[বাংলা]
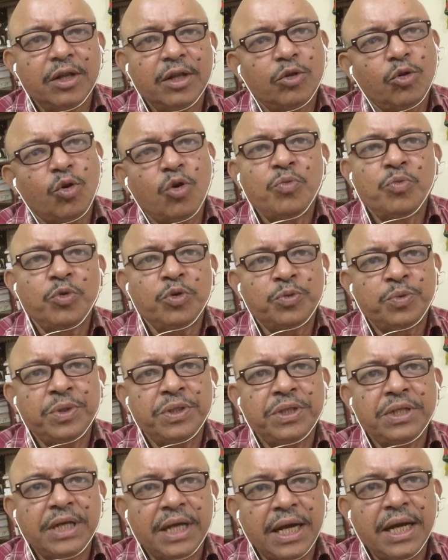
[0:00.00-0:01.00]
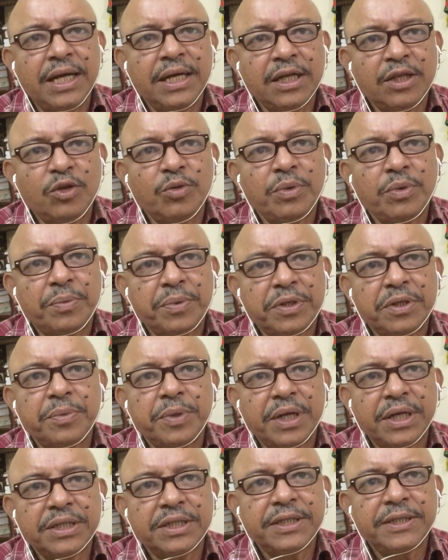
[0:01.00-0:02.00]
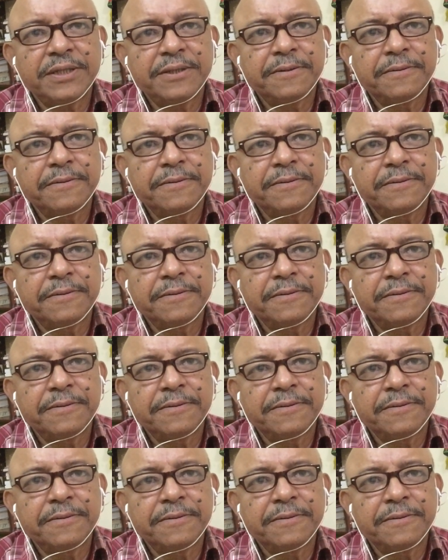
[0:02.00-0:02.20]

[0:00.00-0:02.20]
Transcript: তখন বুঝবেন যে হ্যাঁ এটাতে ব্যাপার স্যাপার আছে